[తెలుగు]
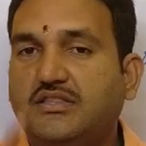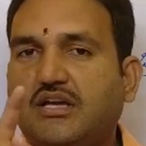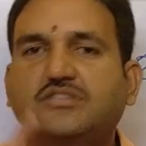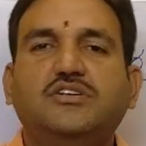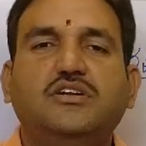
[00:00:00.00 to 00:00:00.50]

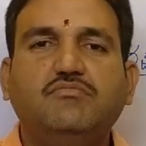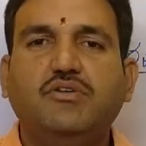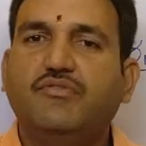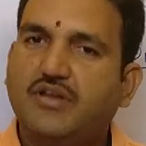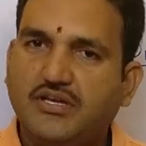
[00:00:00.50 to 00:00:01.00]
దక్షిణం
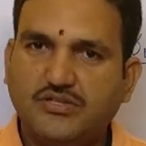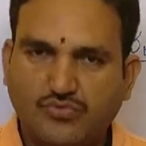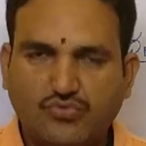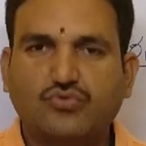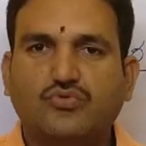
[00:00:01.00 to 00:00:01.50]
ఎవరికైతే
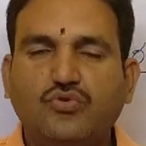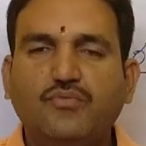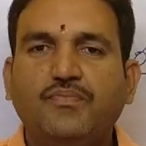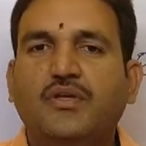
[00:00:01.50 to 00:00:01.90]
ఉంటుందో